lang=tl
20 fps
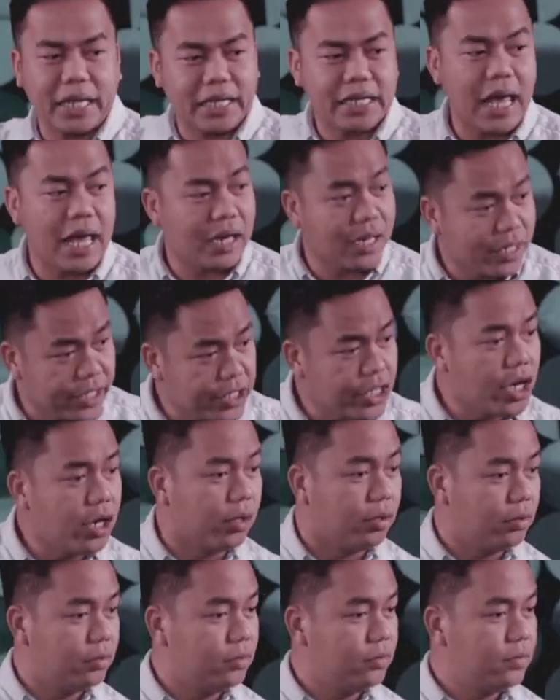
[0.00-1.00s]
na kilala ninyo,
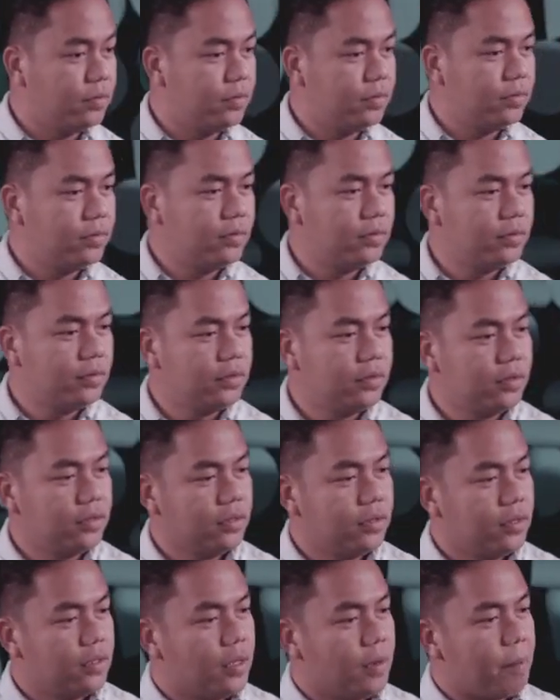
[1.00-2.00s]

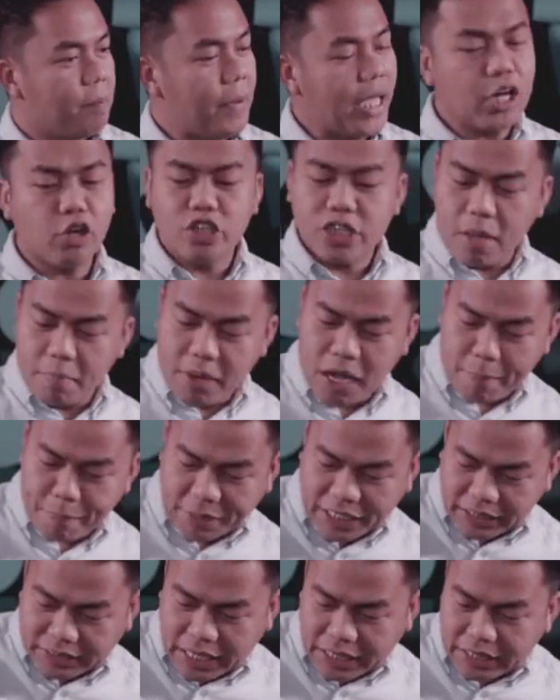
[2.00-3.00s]
meron niya mga
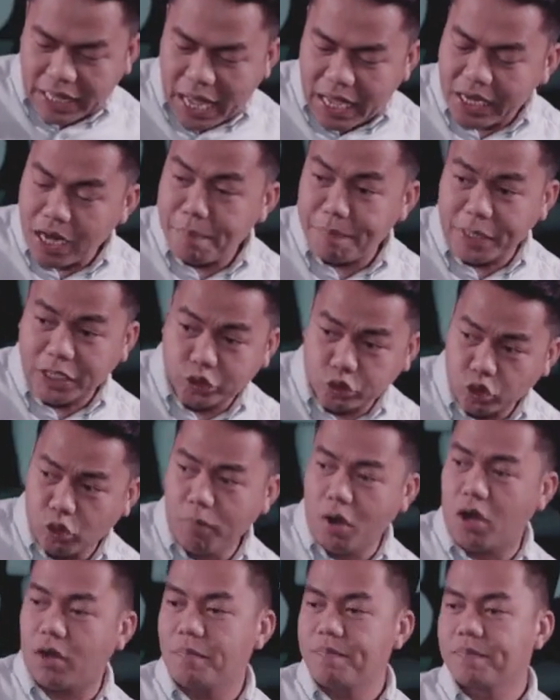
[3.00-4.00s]
pinagdadaanan
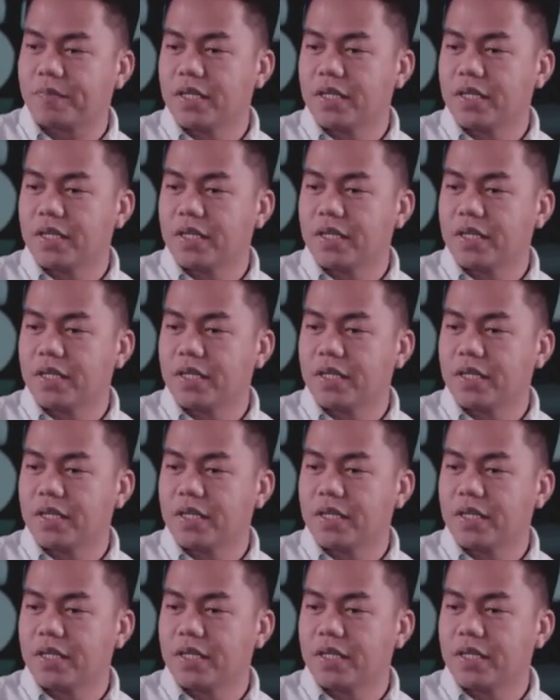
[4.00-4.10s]
pagsubok.